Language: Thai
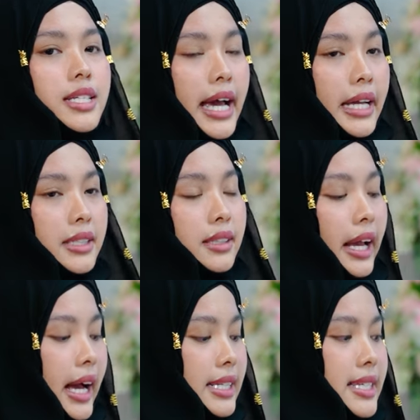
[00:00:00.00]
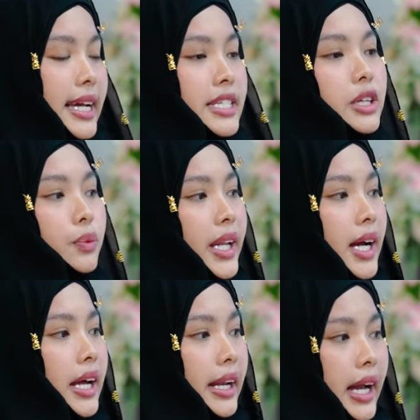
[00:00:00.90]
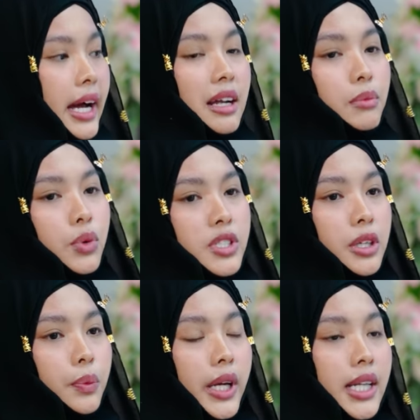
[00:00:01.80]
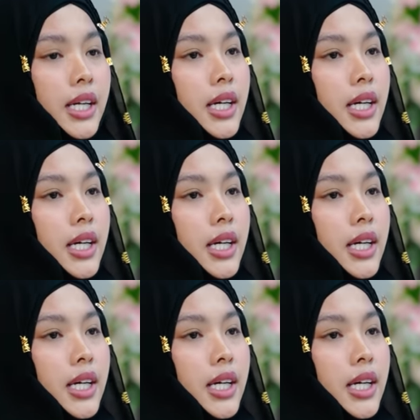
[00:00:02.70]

ใช้ในการใช้ชีวิตอะค่ะในการดำรงชีวิต